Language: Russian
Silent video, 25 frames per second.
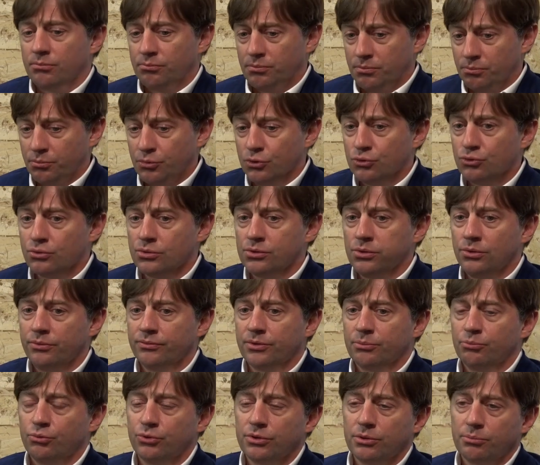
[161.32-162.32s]

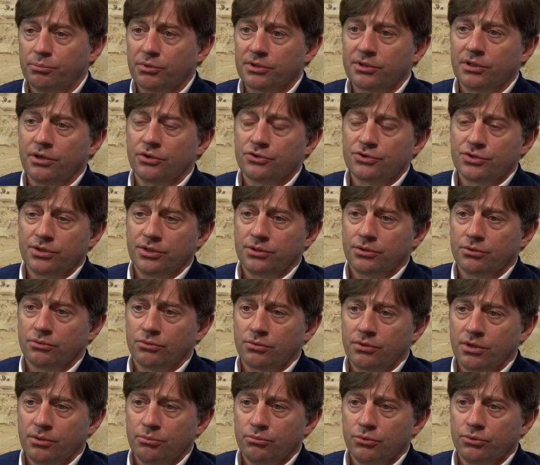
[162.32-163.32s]
Безусловно, будем продолжать эту
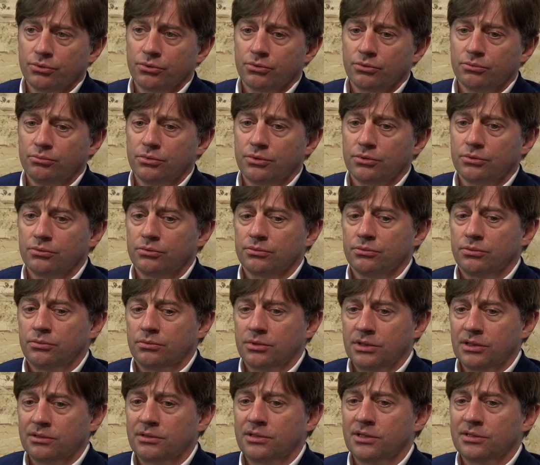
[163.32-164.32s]
работу. Мы
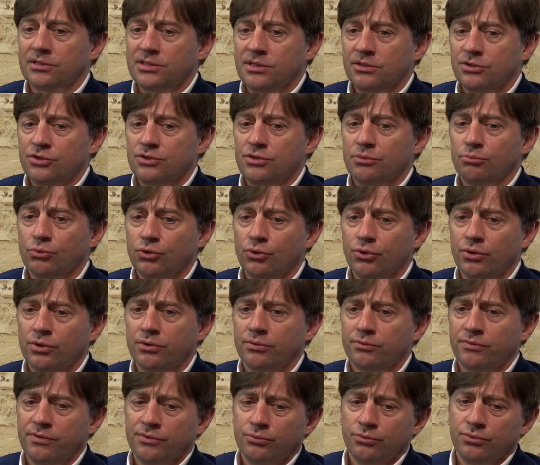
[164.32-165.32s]
достаточно много
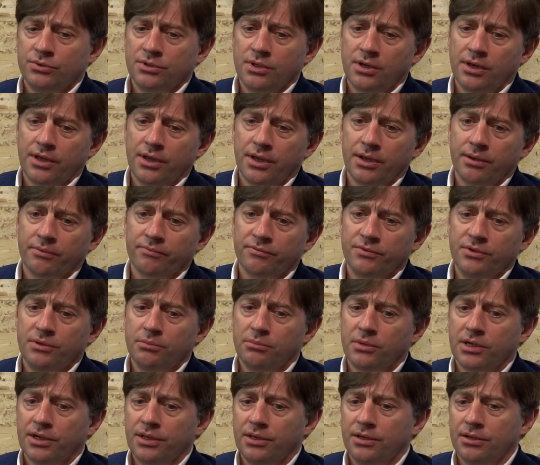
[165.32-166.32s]
уделяем
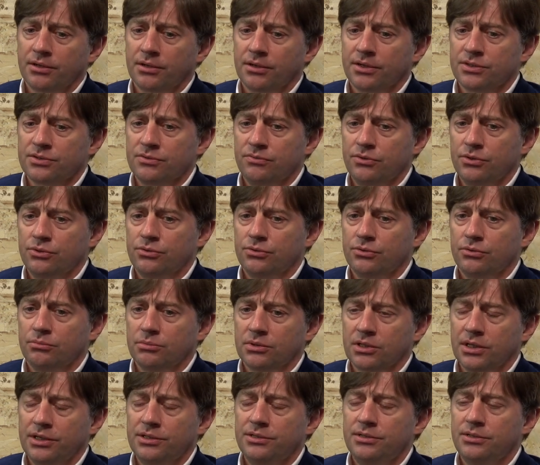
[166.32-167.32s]
внимания развитию
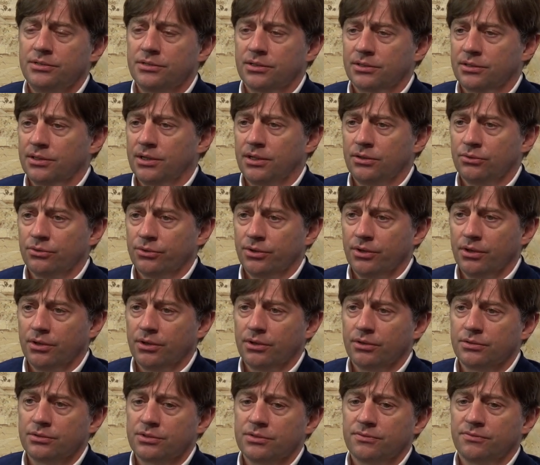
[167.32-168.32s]
именно
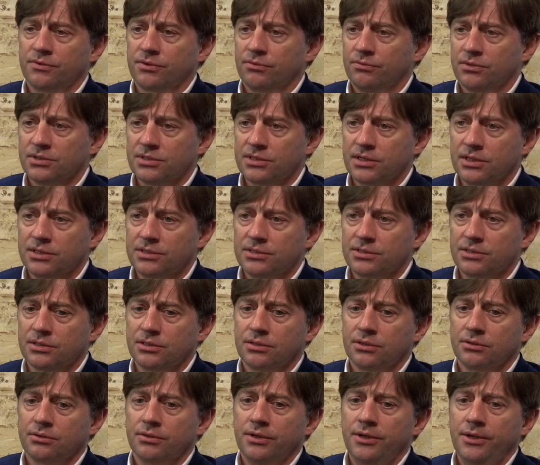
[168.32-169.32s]
IT-технологий,
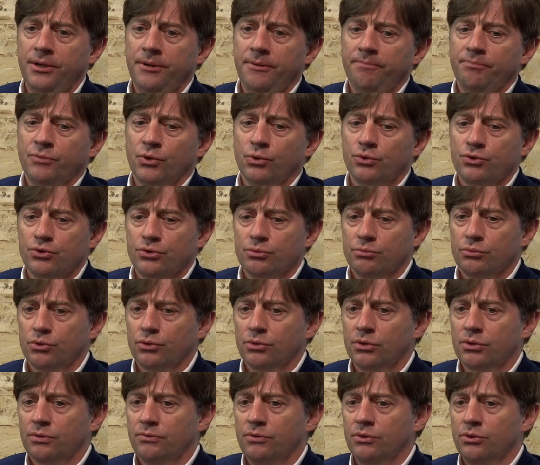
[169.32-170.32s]
цифровизации, очень
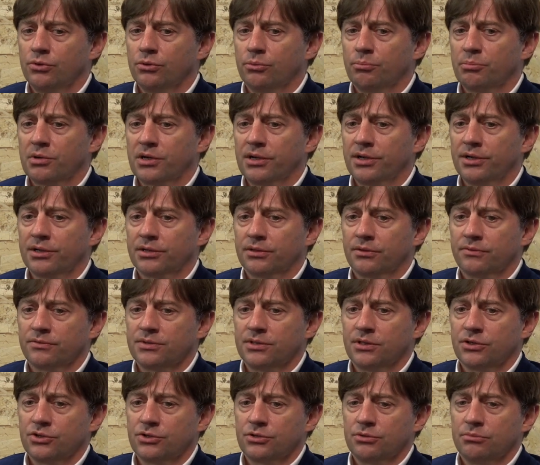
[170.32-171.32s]
много ведем проектов с
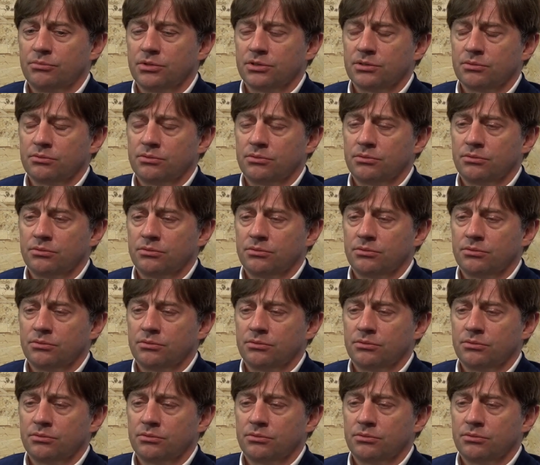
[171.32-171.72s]
нашими